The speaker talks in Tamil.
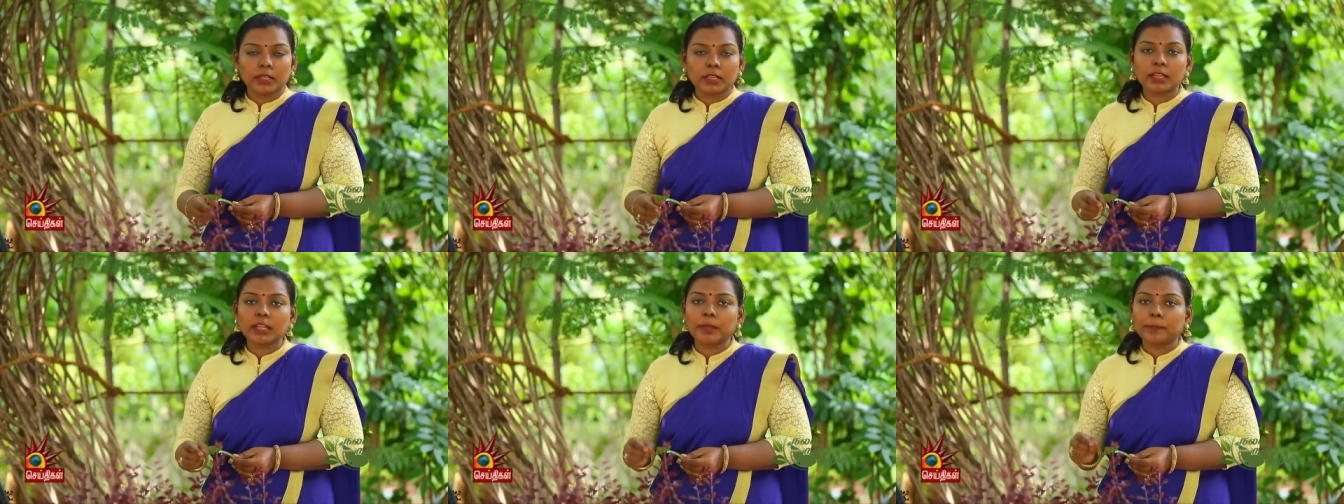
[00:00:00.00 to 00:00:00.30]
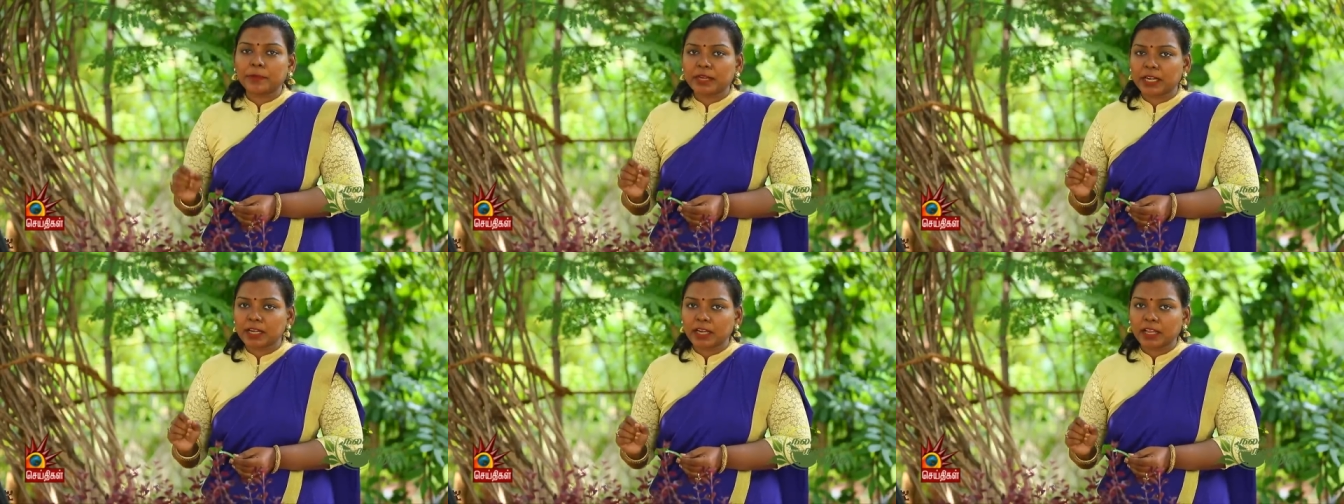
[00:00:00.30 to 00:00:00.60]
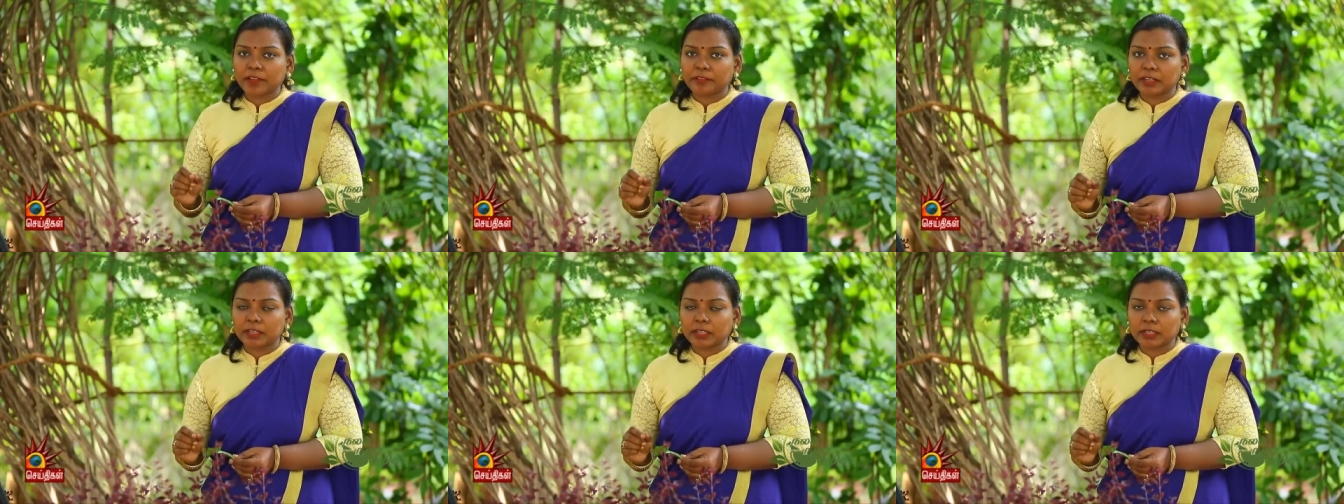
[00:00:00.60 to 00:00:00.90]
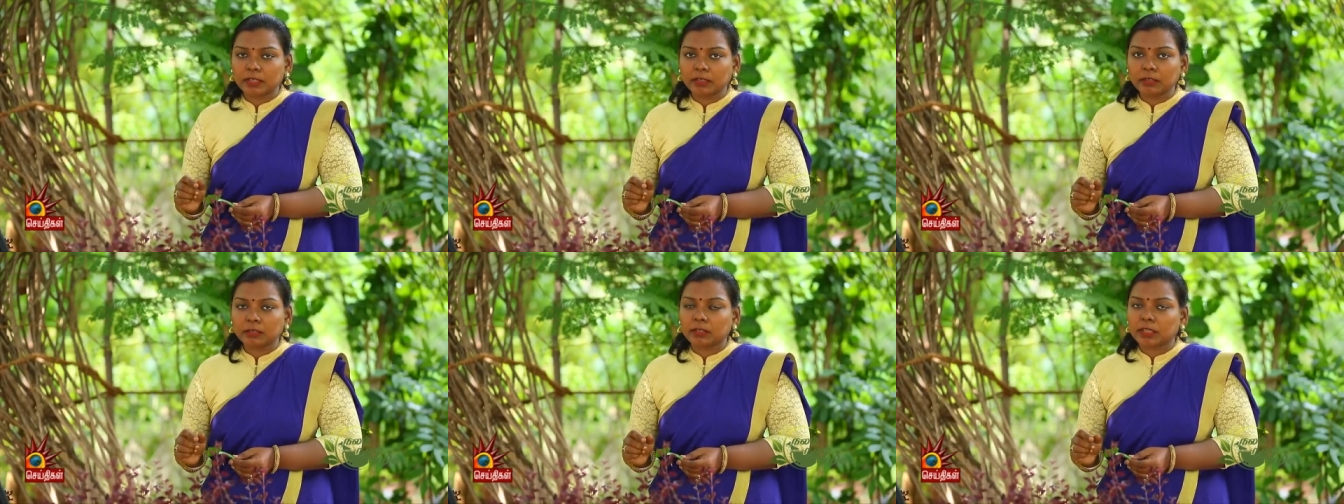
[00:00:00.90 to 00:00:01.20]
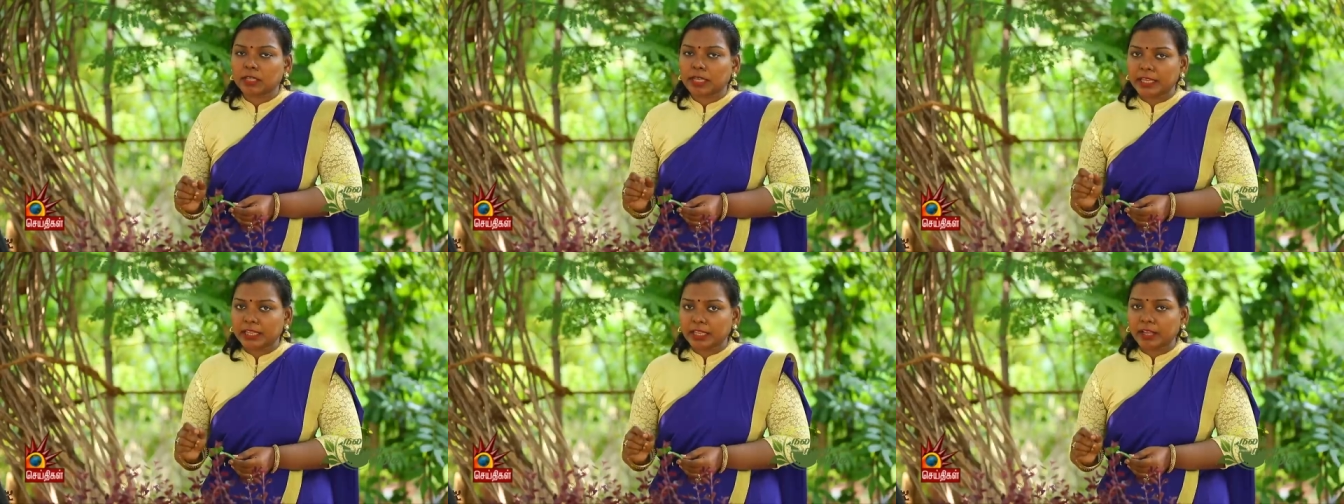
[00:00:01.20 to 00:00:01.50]
இந்த பிரண்டை வந்து
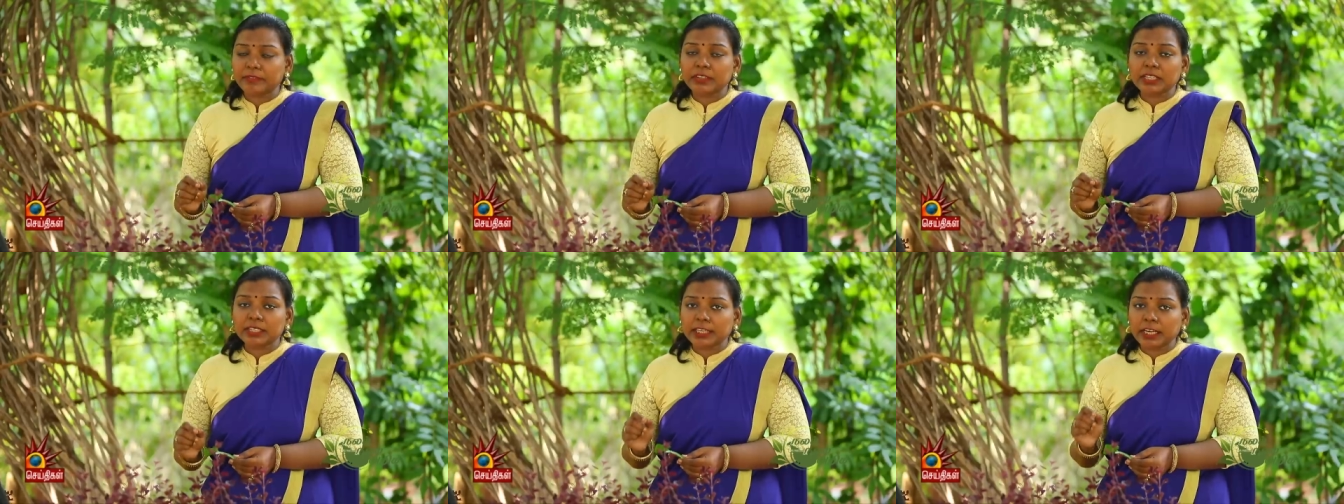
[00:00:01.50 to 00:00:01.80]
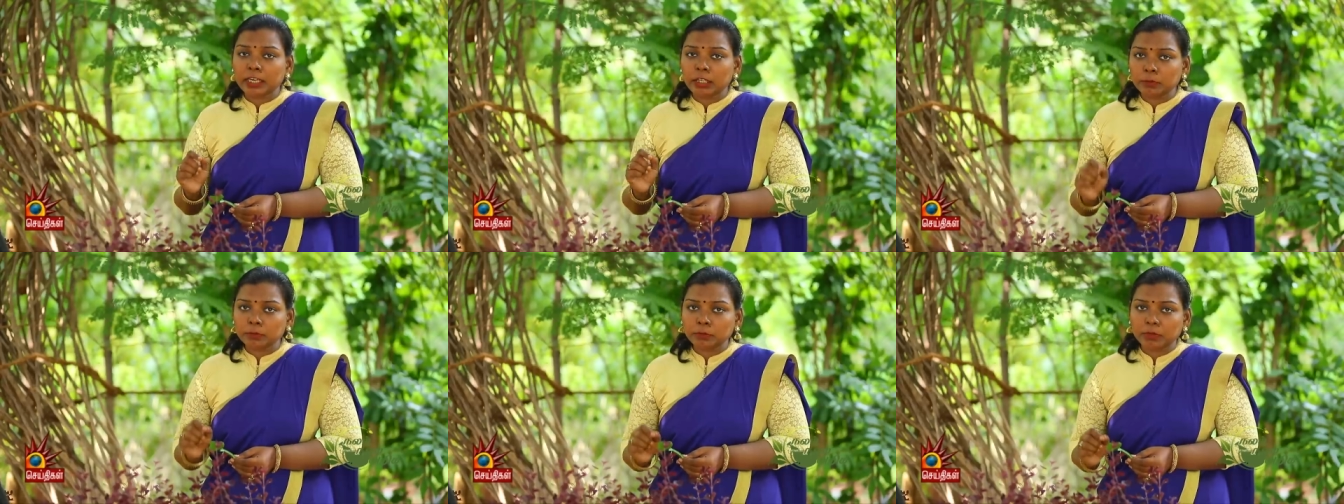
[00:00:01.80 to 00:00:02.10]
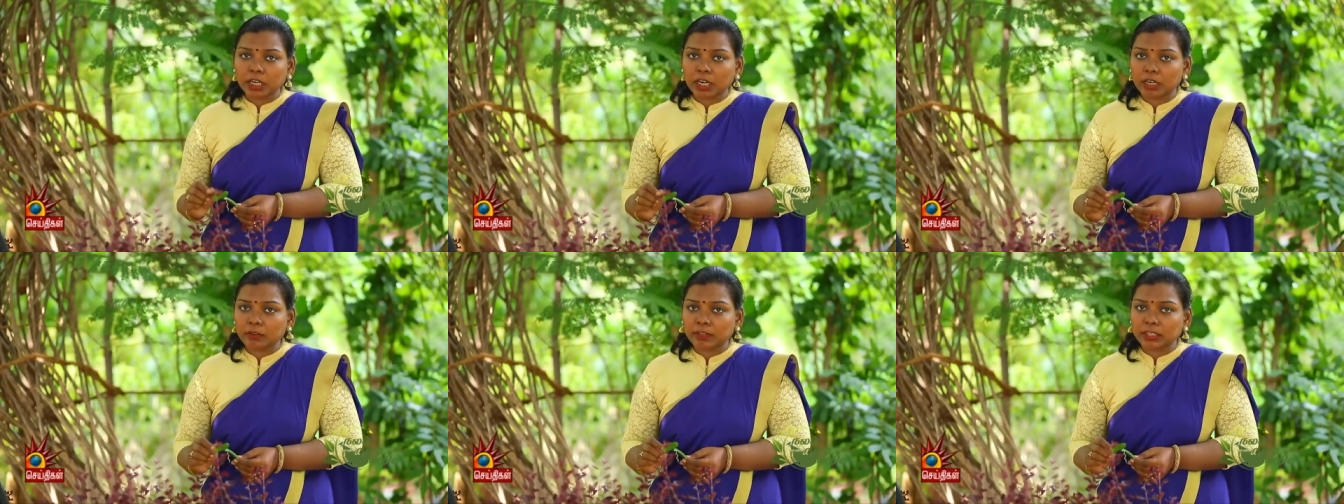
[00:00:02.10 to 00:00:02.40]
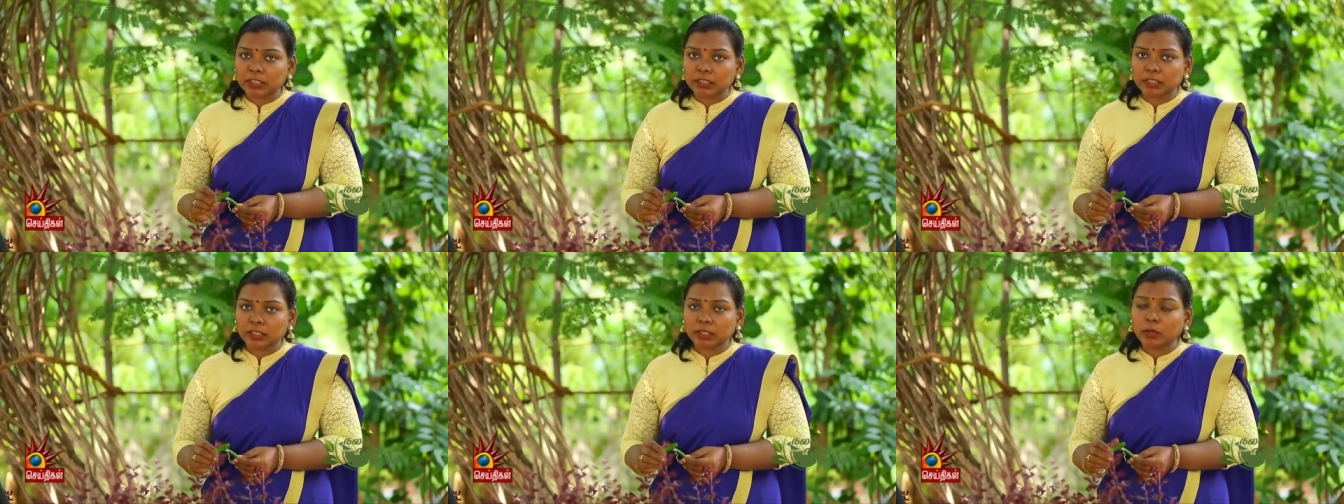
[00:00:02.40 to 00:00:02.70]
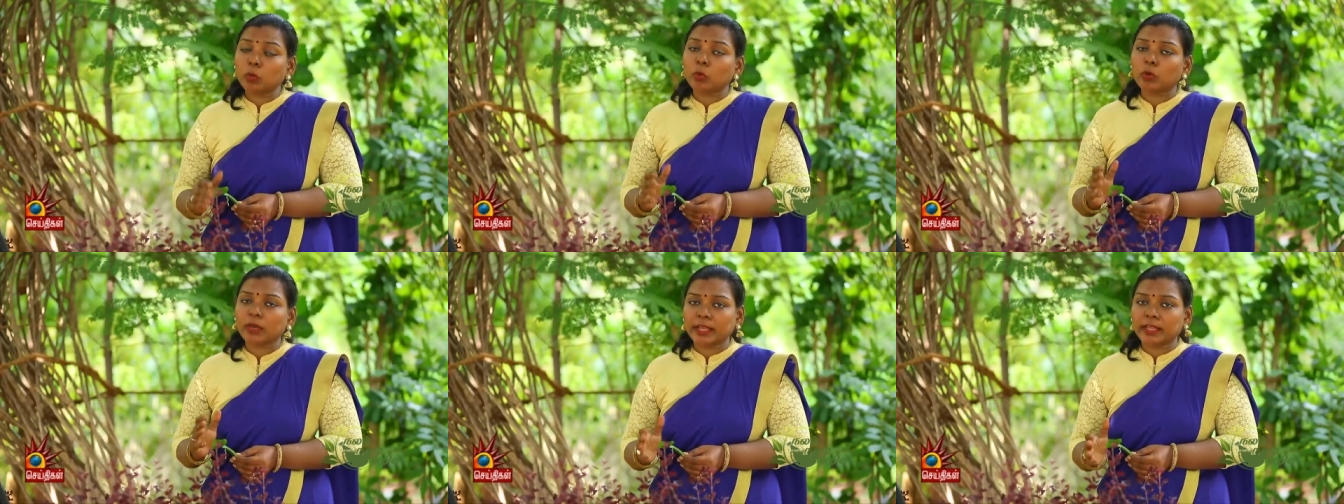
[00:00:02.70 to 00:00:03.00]
ஏதாவது எலும்புகள் வந்து
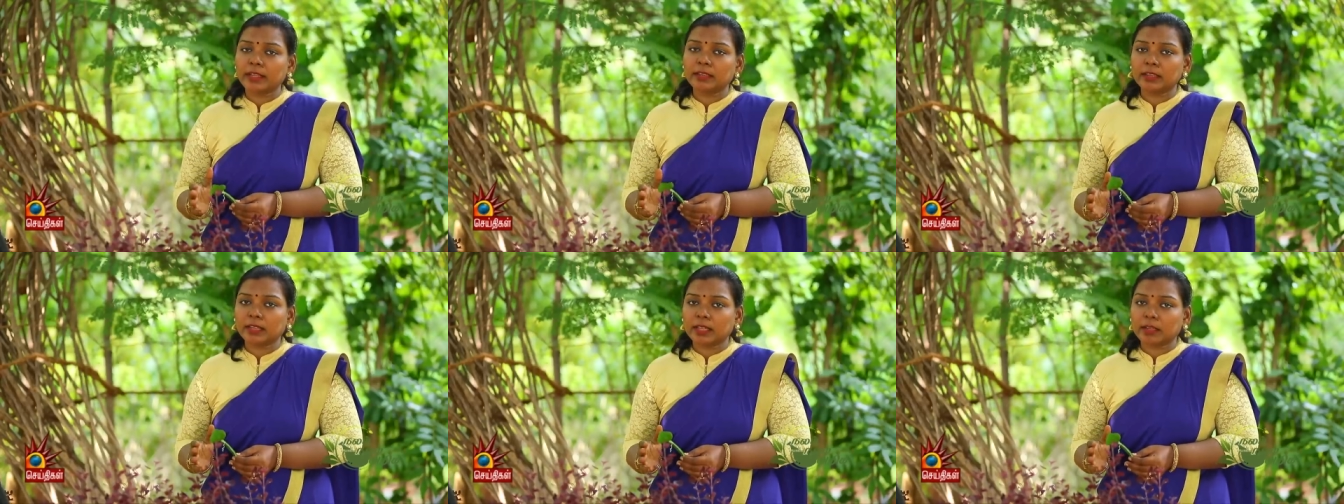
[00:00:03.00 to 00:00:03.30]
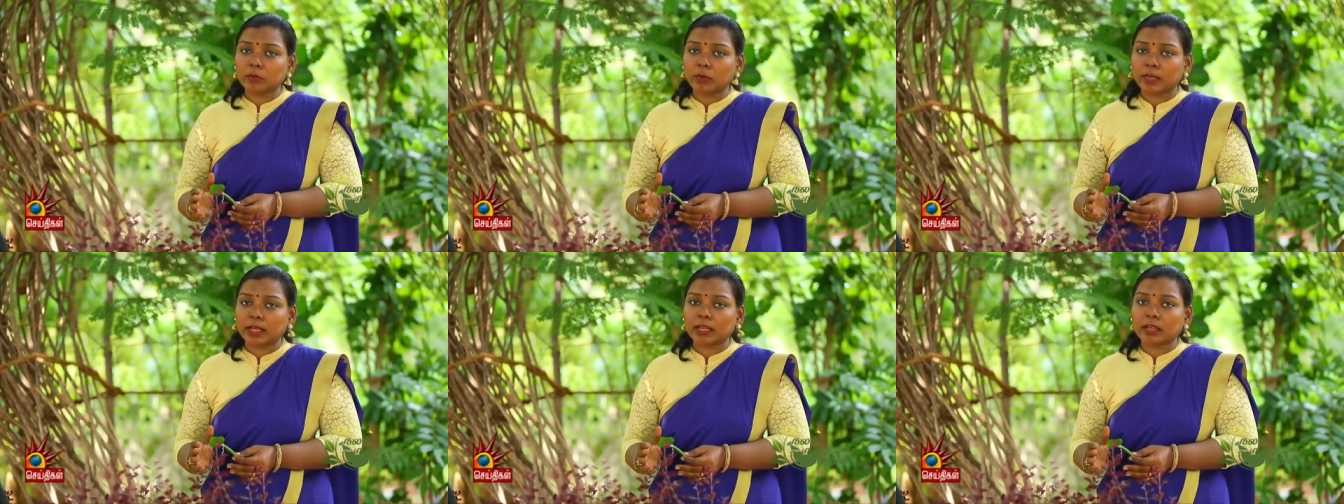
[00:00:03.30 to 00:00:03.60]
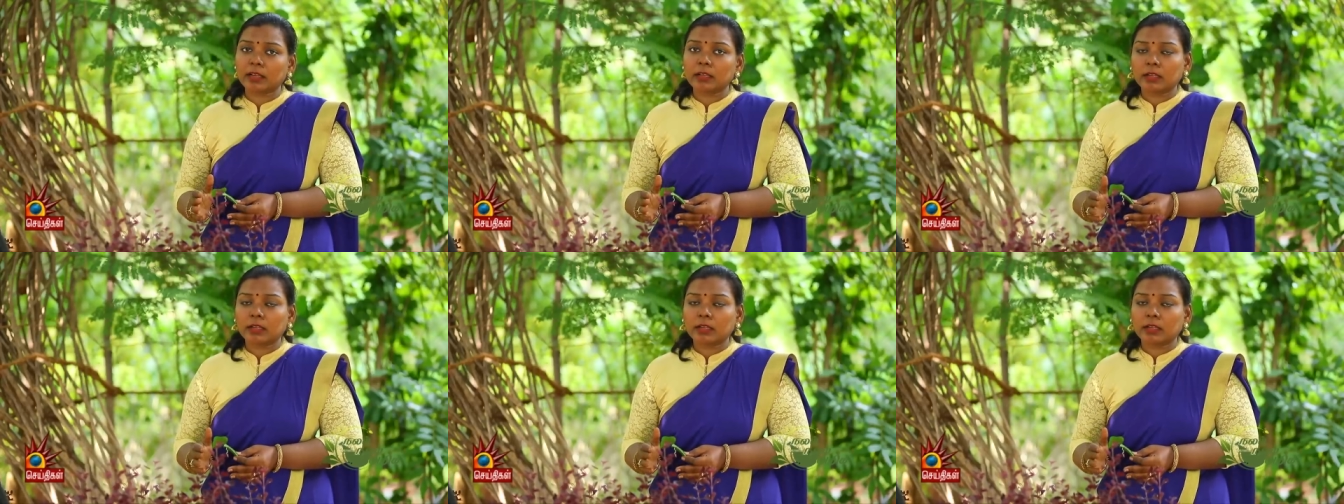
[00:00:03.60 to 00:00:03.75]
உடைந்தவங்க